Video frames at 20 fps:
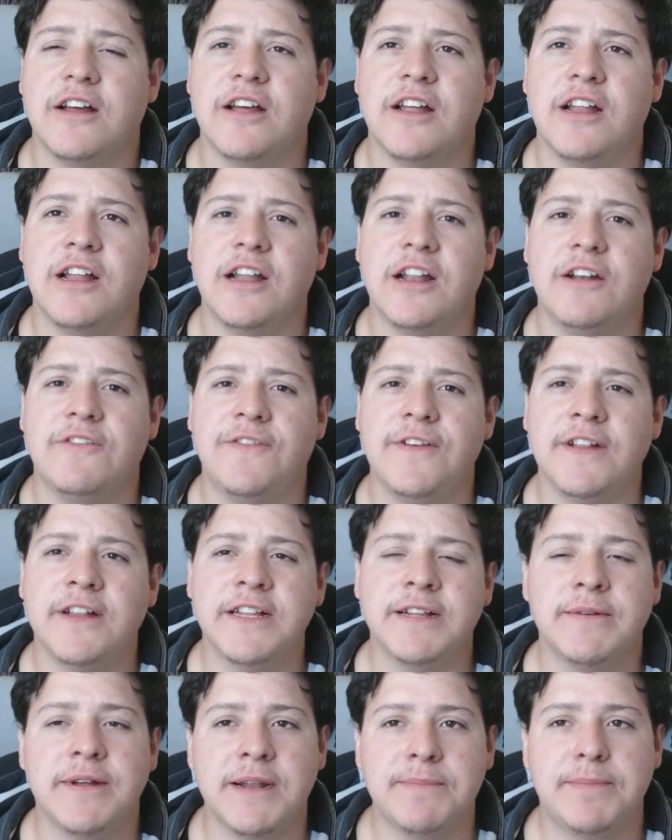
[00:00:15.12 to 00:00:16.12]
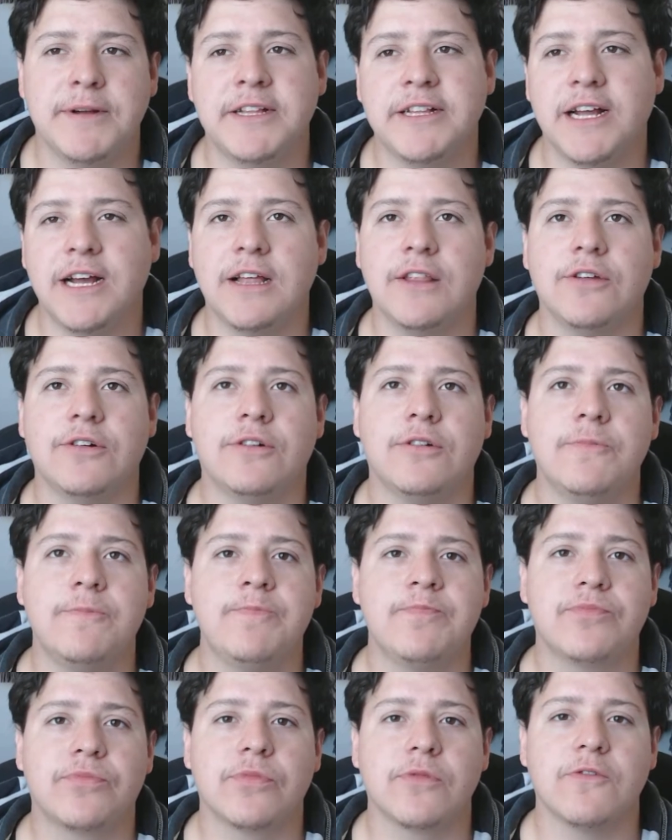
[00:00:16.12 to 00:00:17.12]
El fin de semana pasado
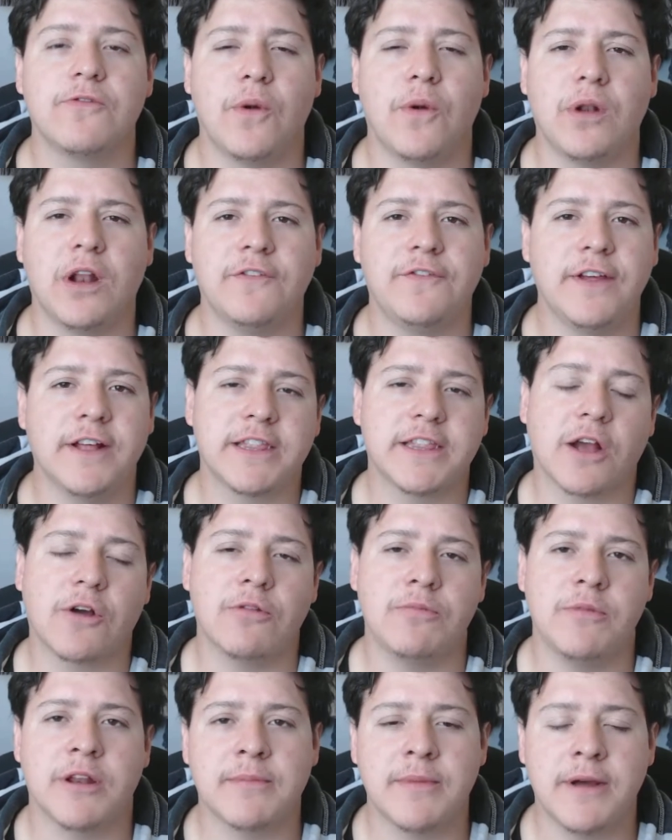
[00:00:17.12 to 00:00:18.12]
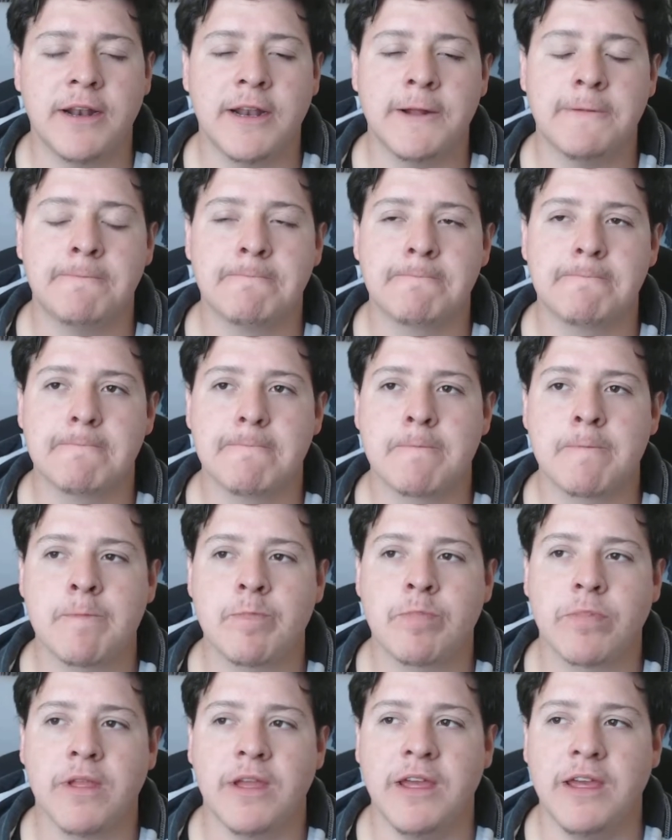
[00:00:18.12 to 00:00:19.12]
fue una fiesta con mi hermana
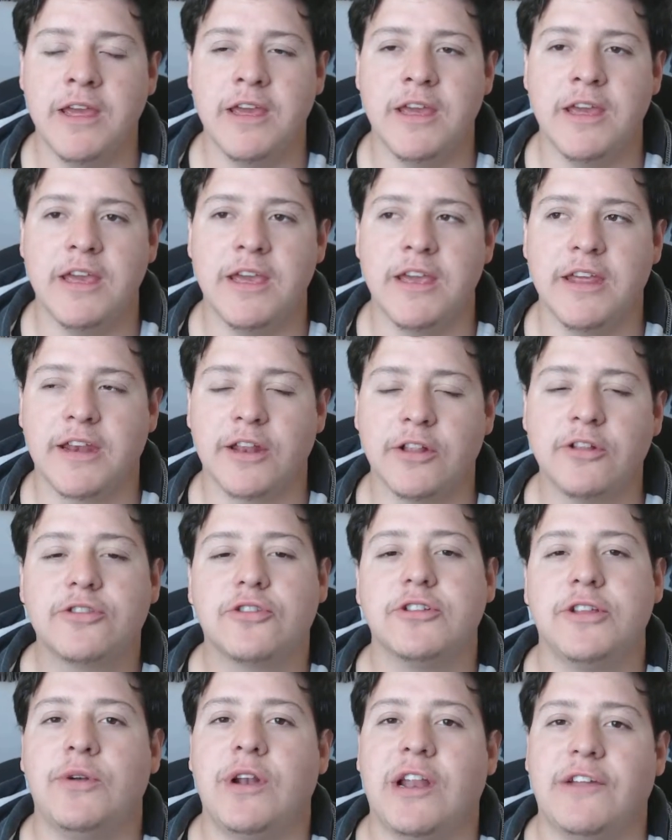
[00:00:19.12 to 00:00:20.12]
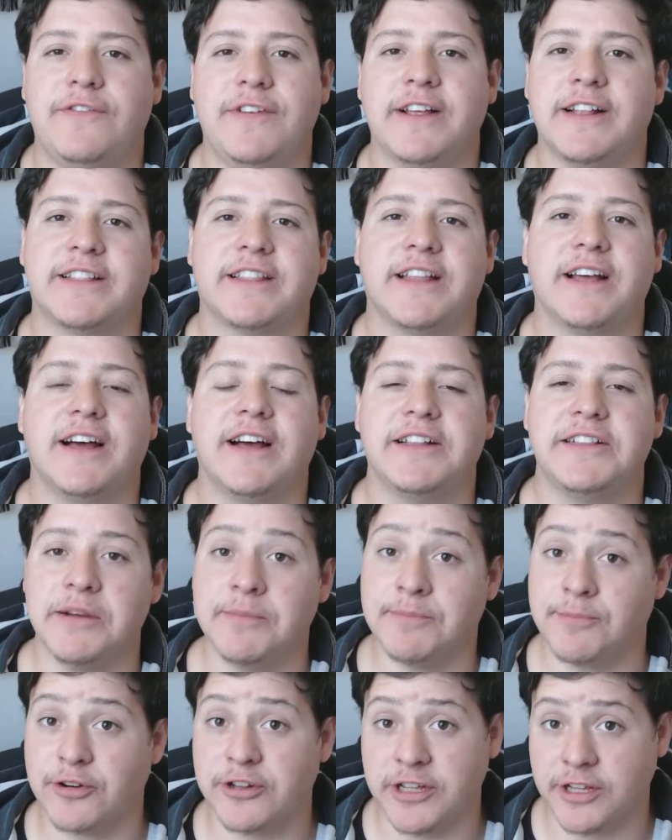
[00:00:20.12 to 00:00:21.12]
y resultó ser una fiesta
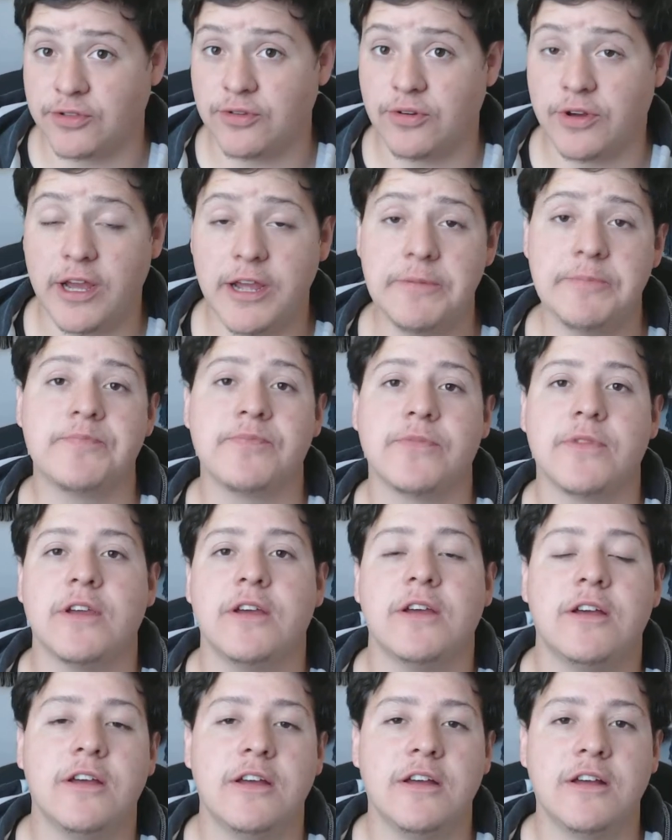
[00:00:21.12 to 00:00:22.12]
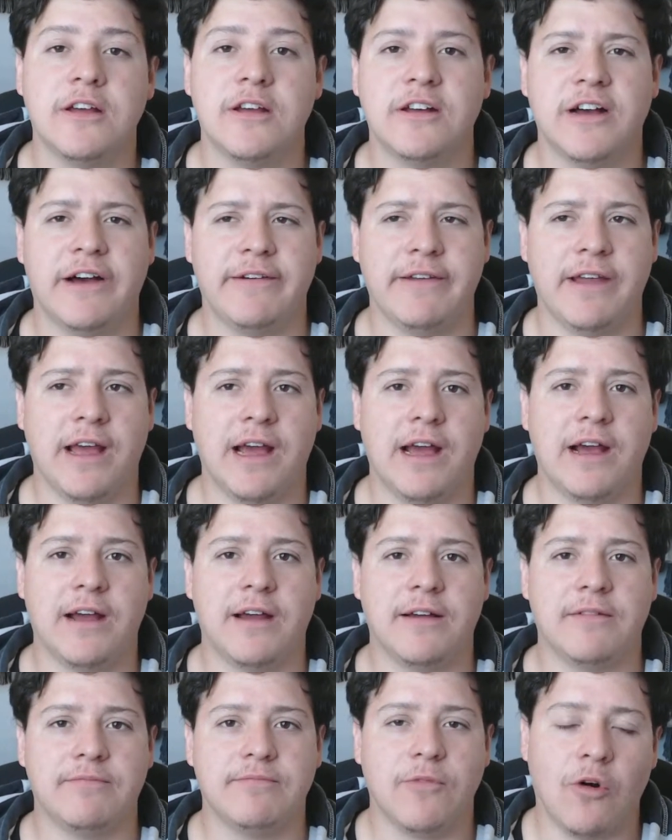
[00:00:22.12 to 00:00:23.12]
100% gay.
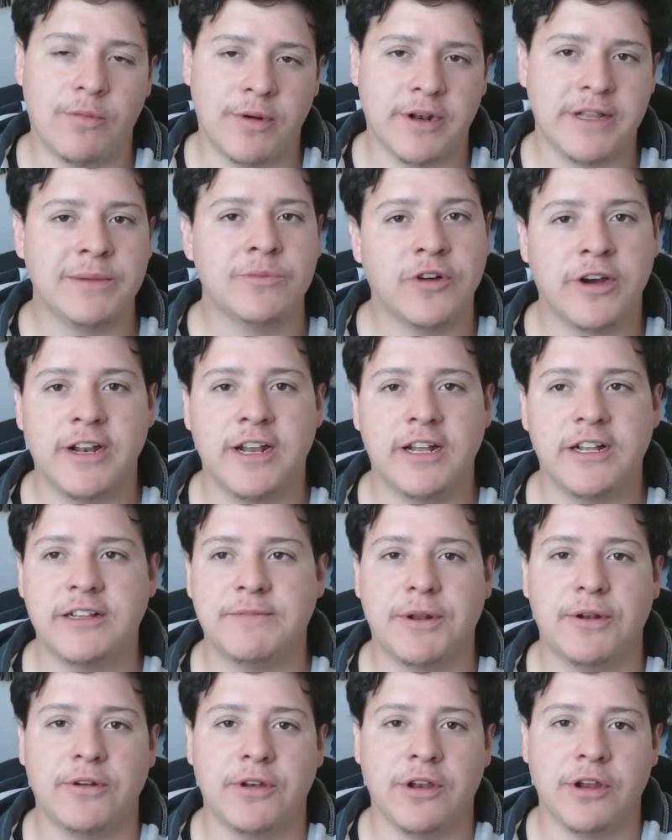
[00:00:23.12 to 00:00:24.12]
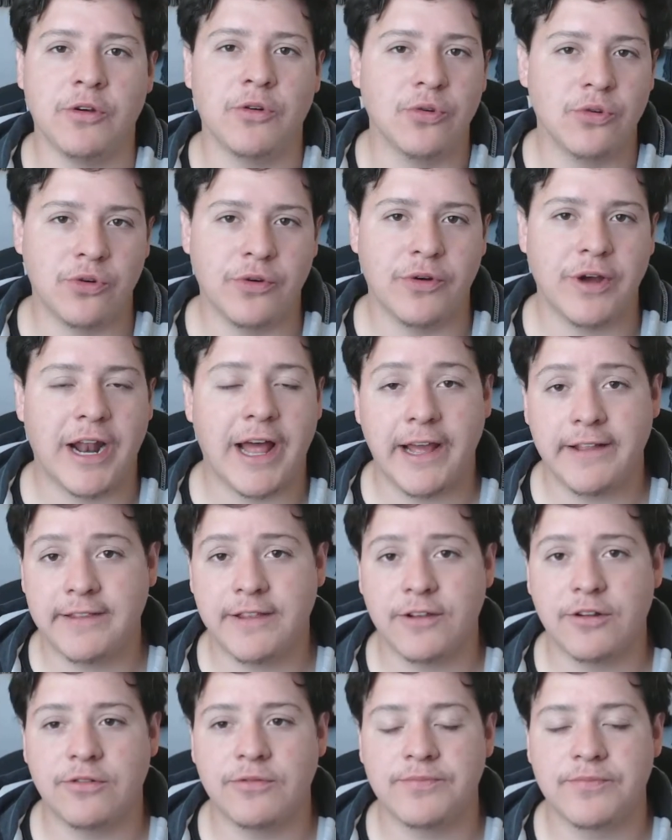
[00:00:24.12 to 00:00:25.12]
Había hombres y mujeres, pero ninguno era
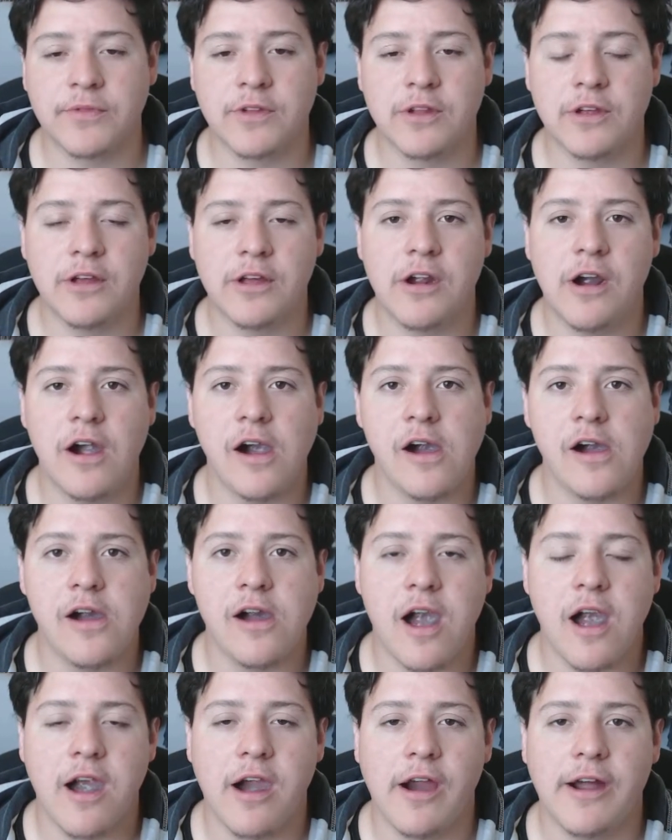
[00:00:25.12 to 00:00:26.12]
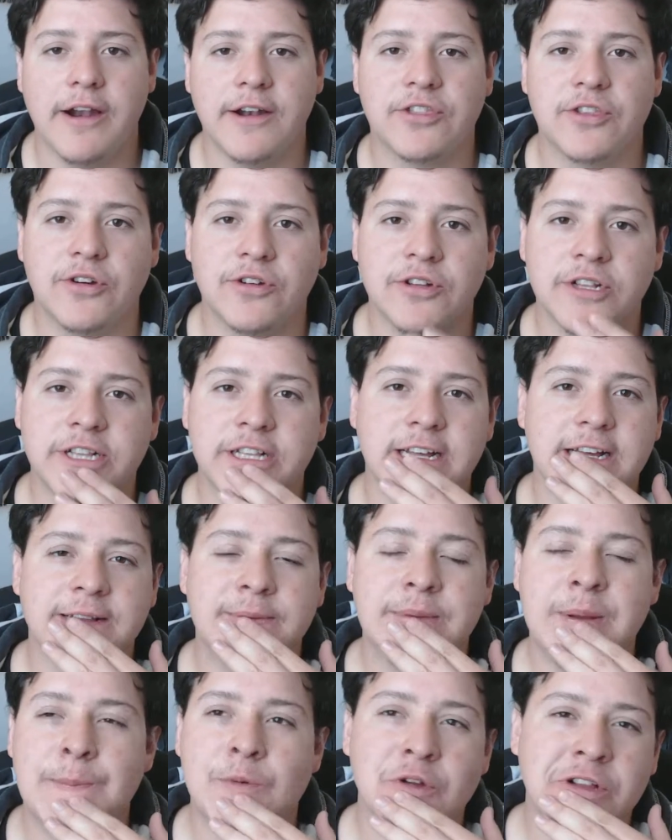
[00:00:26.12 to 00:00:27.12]
hetero.
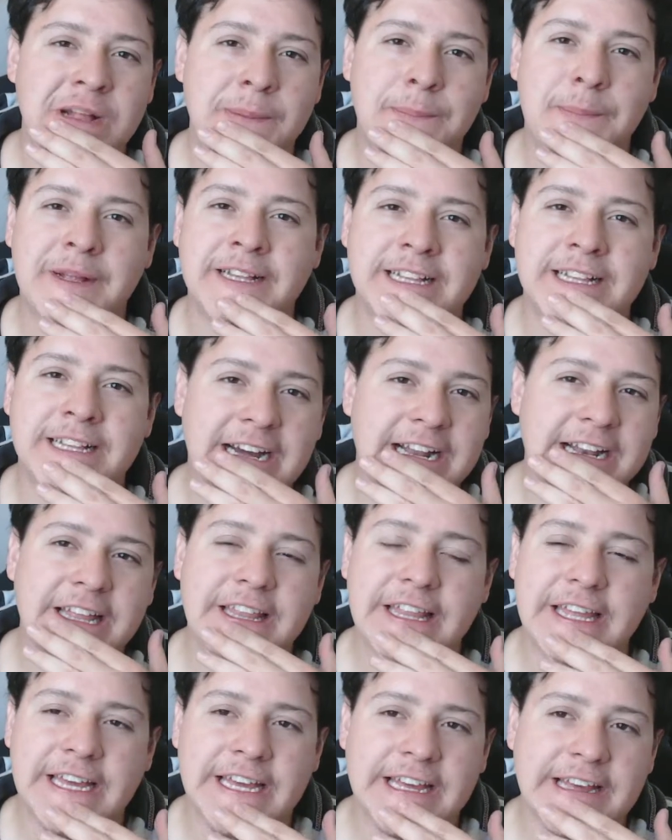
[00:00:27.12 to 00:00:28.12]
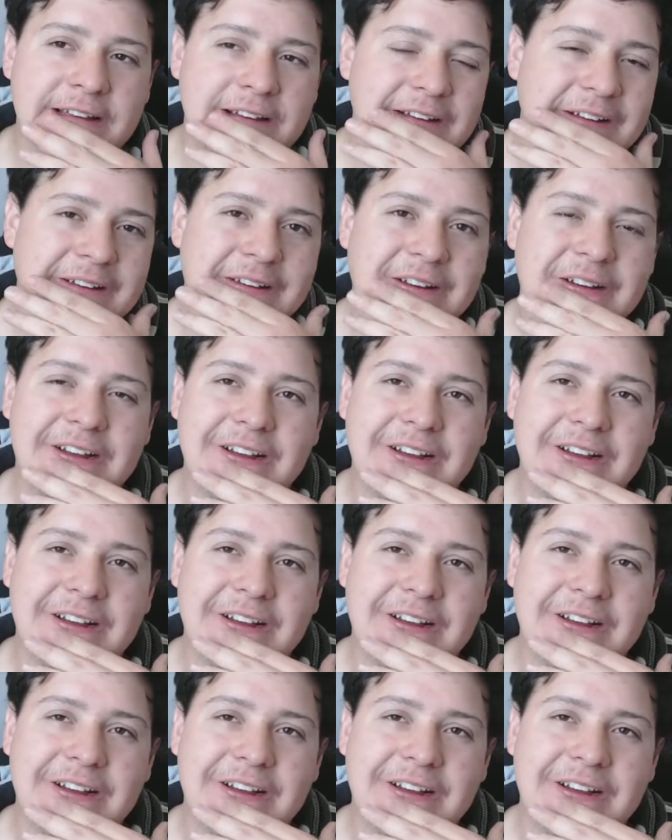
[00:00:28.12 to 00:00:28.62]
Entonces me puse a pensar y dije,